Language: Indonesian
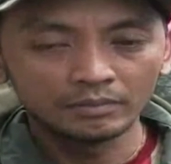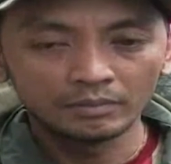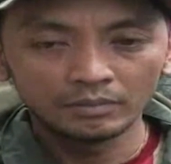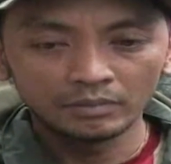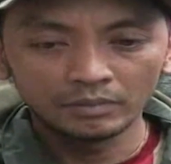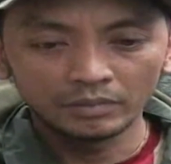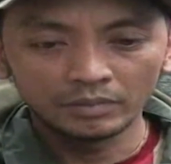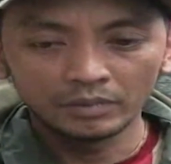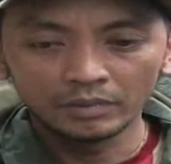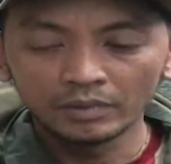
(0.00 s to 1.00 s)
Diperkirakan udah
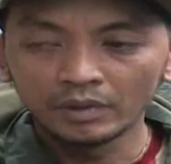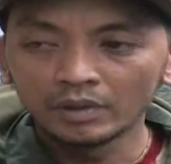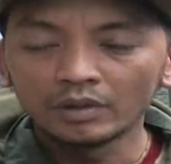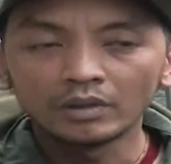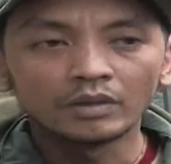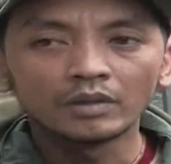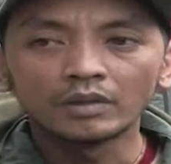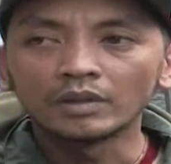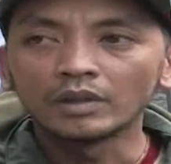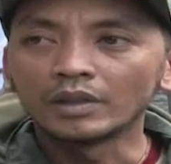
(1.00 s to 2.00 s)
berapa lama?
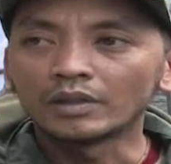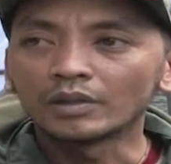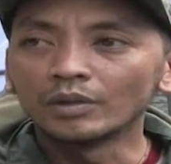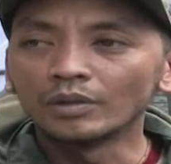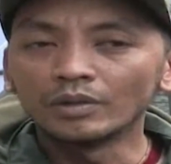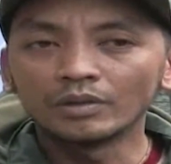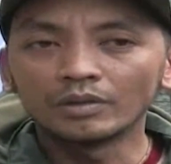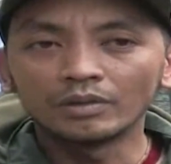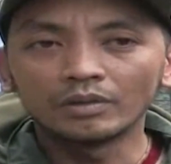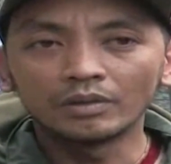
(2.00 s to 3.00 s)
Itu
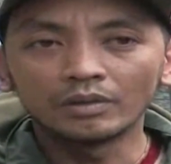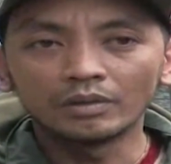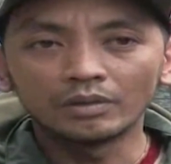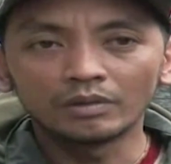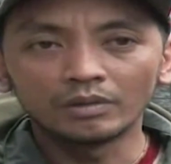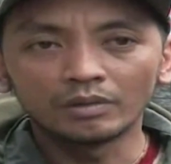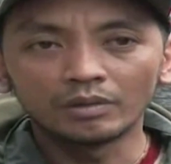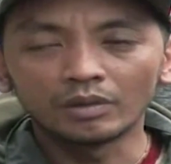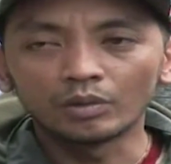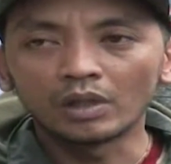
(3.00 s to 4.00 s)
tahun
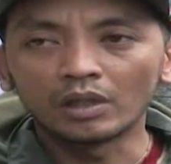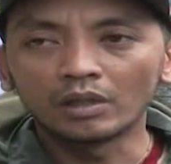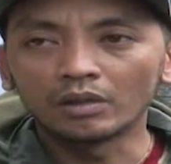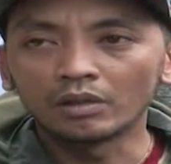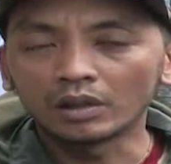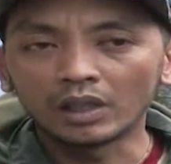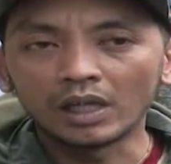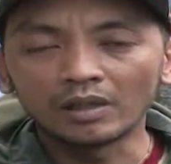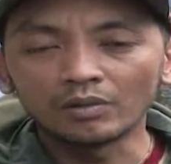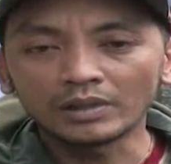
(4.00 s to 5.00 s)
satu tahun udah tahun
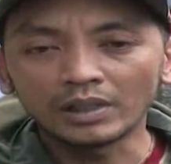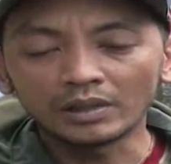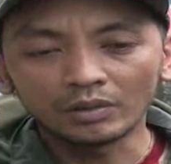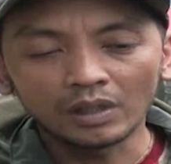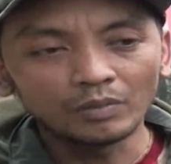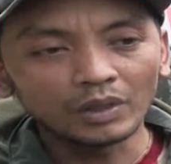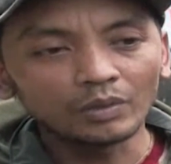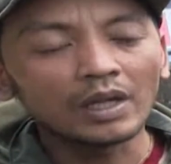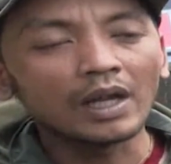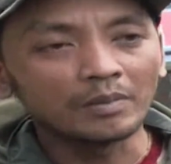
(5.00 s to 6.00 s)
kehilangan udah satu
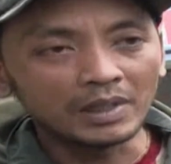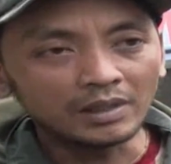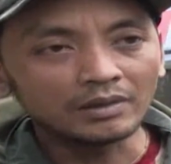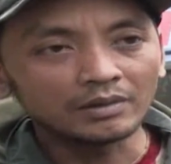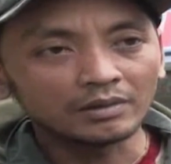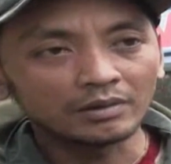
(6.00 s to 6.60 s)
tahun mungkin udah lama